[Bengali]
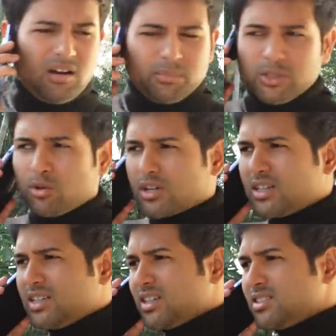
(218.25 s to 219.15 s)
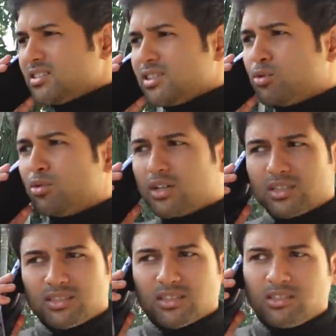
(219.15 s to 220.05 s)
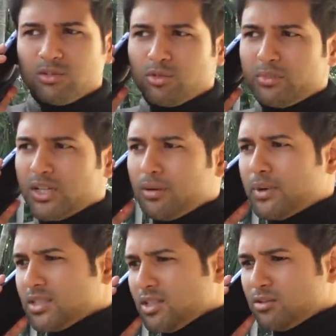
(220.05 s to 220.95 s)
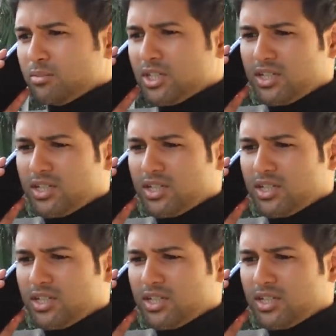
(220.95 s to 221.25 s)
আমি দরকারি কাজে আজকে কলকাতা যাচ্ছি গো বিকেল পাঁচটার সময়